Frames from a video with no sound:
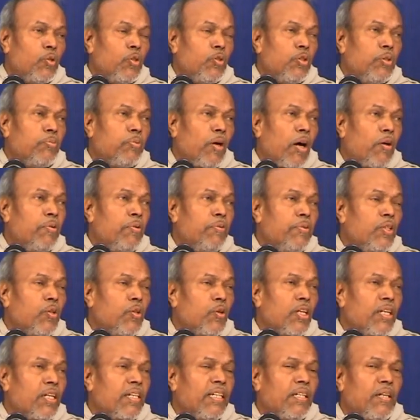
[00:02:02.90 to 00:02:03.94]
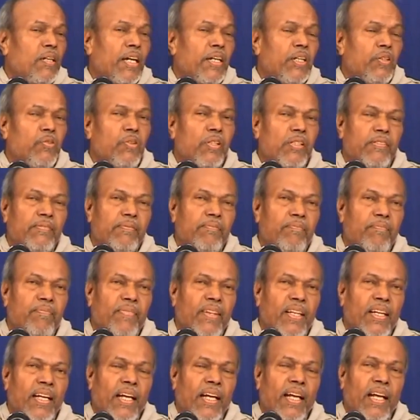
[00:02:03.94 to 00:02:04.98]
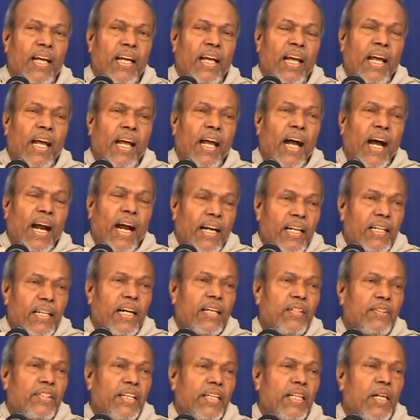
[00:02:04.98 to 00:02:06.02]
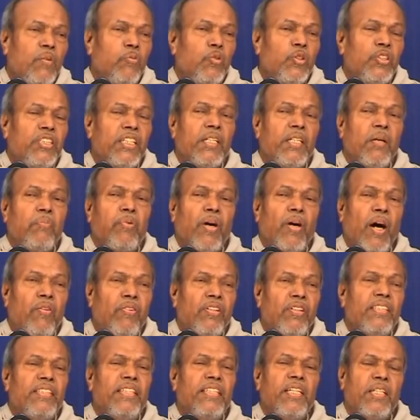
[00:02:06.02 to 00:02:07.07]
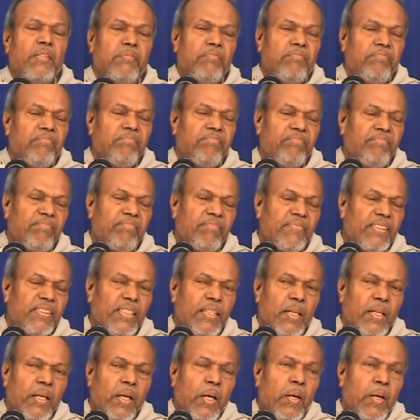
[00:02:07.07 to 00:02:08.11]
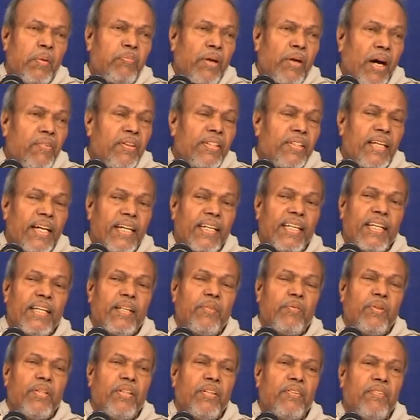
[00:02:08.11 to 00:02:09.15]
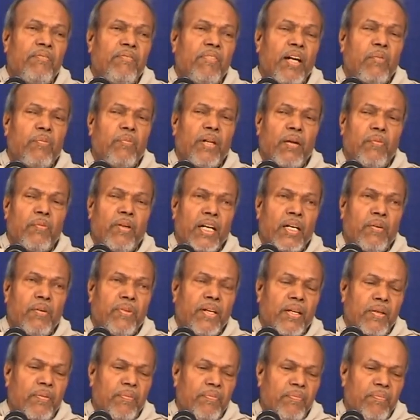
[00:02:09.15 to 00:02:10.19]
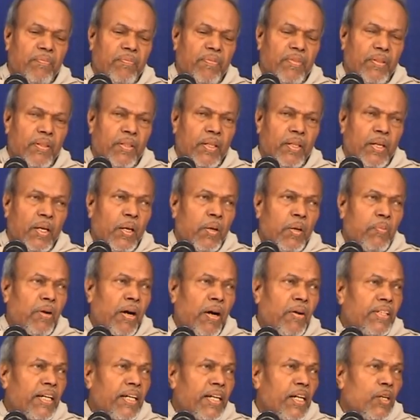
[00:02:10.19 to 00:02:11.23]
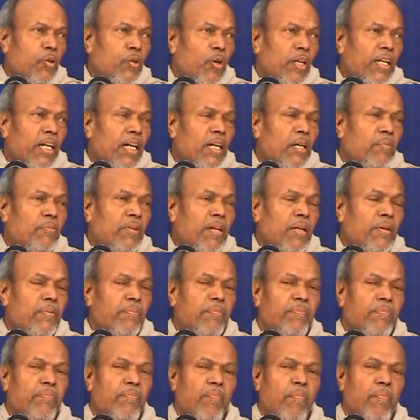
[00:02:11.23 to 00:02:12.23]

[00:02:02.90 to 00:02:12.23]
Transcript: உண்ணுவது பாவம் என்று உணர்கின்ற அறிவு வரும் அன்னதானம் செய்தால் முன் செய்த பாவங்கள் தீரும் பாவம் தானே வன்மனமாக மாறும் பாவம் தானே நோயாக மாறும்